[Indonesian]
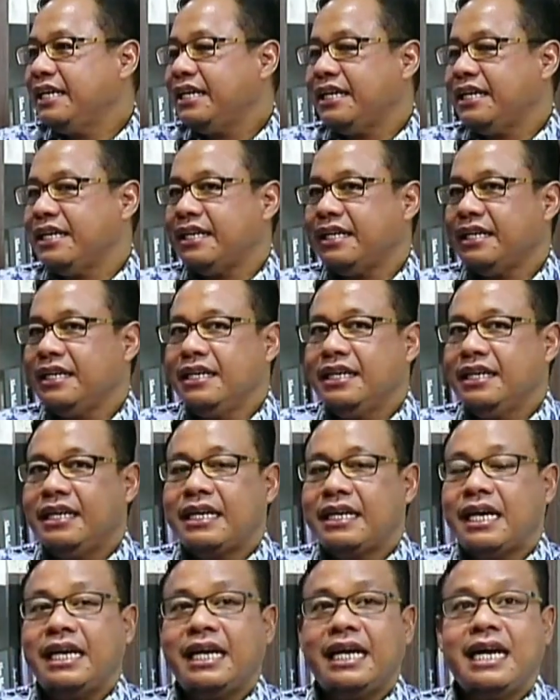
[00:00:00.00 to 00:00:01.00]
Ah,
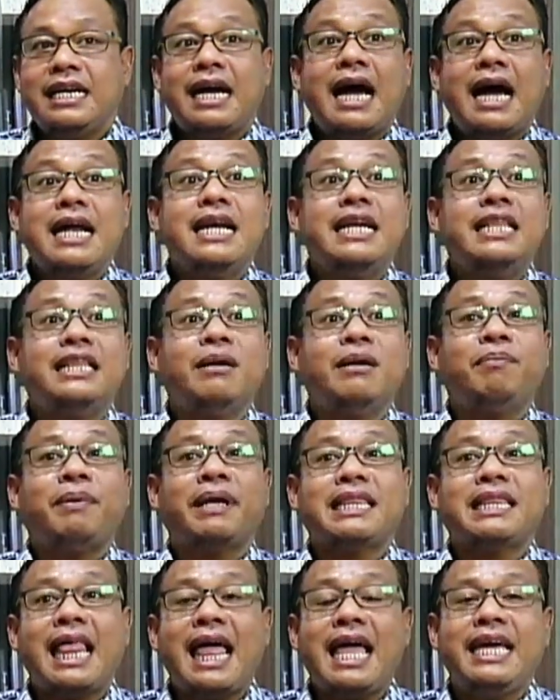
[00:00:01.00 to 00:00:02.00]
kadang-kadang ada di
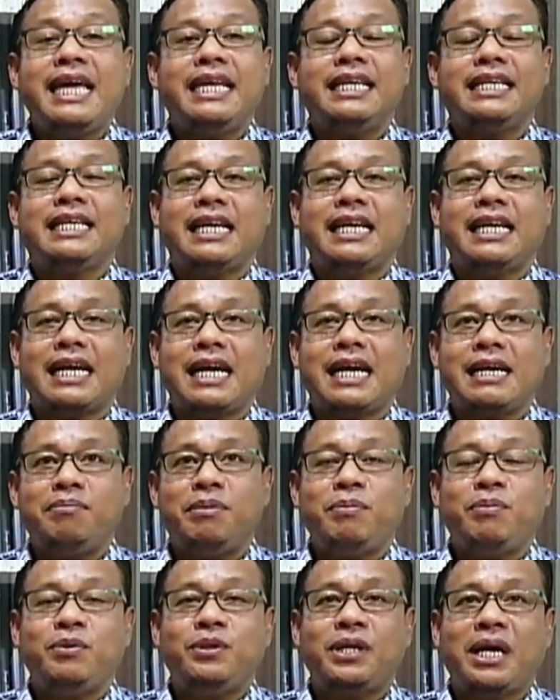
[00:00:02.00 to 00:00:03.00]
tempat lain, karena kan
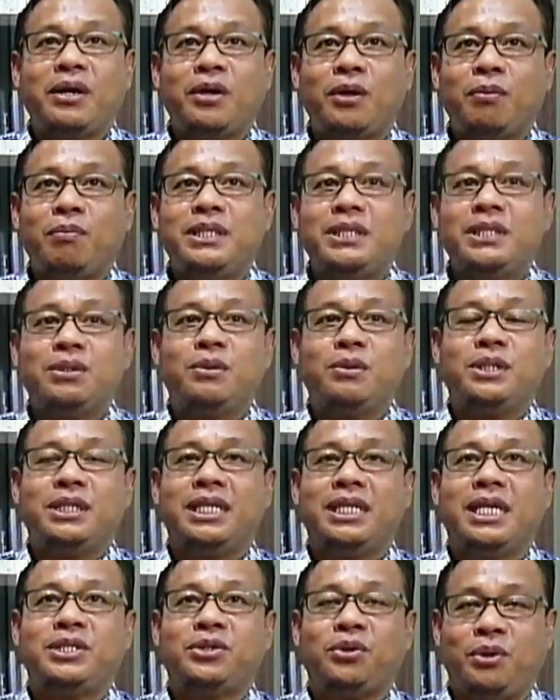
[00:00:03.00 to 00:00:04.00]
dia punya grup
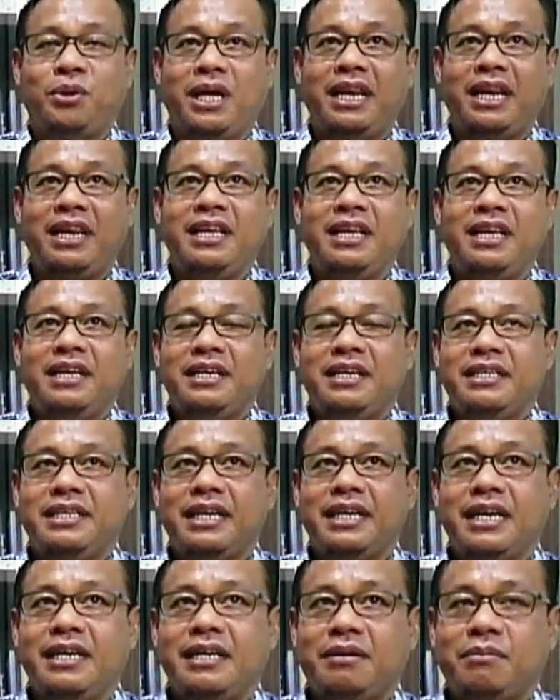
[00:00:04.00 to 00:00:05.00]
diskusi nasional
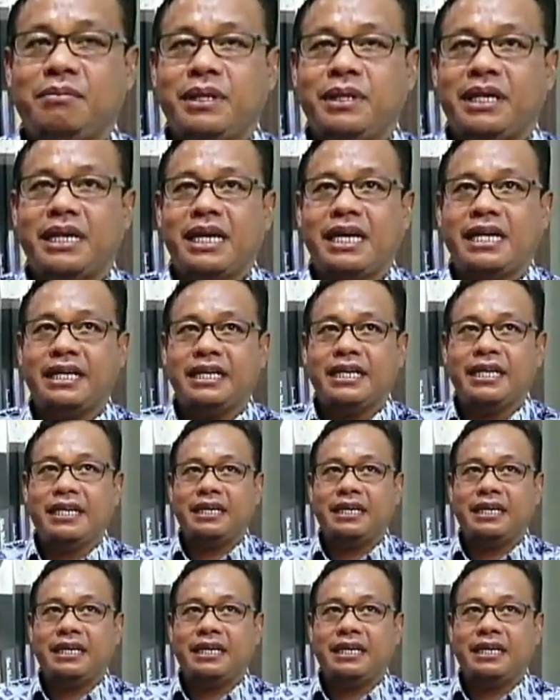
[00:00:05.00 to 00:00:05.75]
ya mengenai